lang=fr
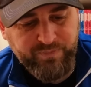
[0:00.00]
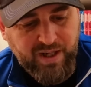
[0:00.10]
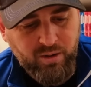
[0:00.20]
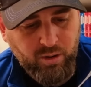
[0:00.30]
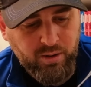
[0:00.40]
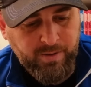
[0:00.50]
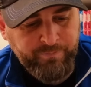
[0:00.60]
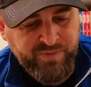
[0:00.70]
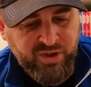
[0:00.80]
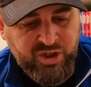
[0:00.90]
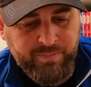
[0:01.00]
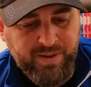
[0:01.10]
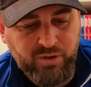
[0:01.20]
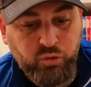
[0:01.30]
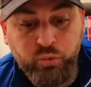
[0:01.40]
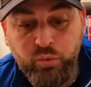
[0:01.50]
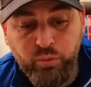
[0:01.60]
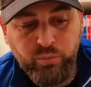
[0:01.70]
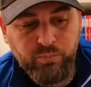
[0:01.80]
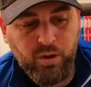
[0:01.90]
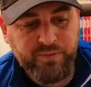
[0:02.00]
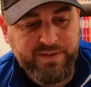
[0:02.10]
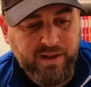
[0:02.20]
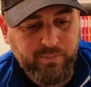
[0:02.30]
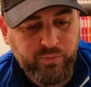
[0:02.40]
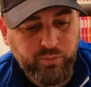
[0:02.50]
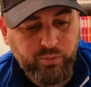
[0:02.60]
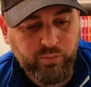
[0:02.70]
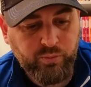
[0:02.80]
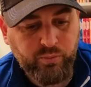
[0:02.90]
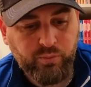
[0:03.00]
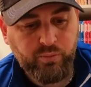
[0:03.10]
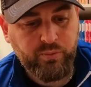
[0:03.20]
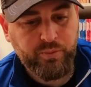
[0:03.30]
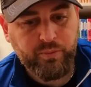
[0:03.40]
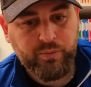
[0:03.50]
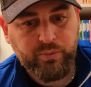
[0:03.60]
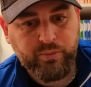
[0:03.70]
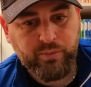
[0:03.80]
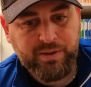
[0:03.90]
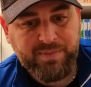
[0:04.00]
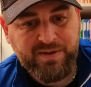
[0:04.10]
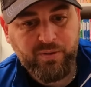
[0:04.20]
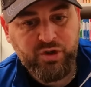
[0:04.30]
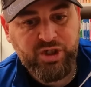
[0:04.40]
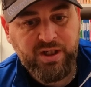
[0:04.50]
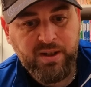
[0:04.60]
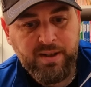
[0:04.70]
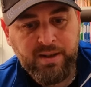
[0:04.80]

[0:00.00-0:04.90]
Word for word: Alors, j'ai pas tout lu en termes de d'épisode G,